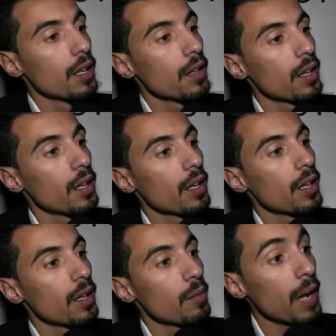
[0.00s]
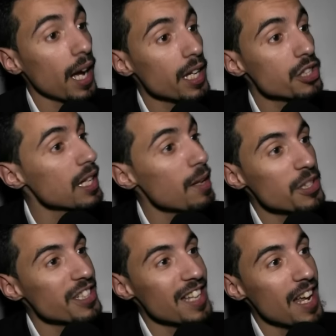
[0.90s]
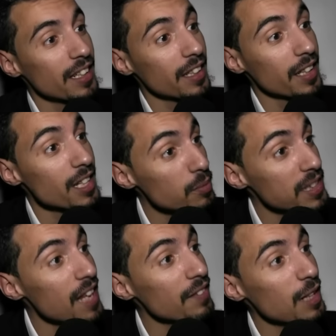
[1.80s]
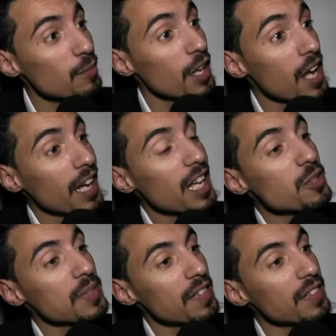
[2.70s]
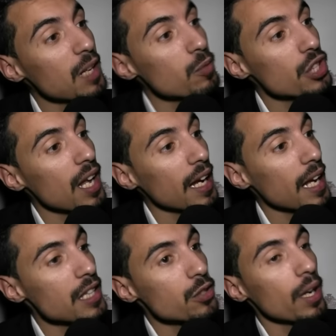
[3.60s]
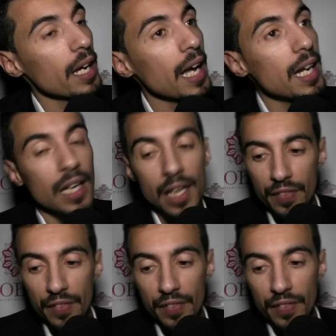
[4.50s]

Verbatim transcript: بعد مراكش لا ماشي ثاني كانت بزاف ديال كانت بزاف ديال المشاركات غير هي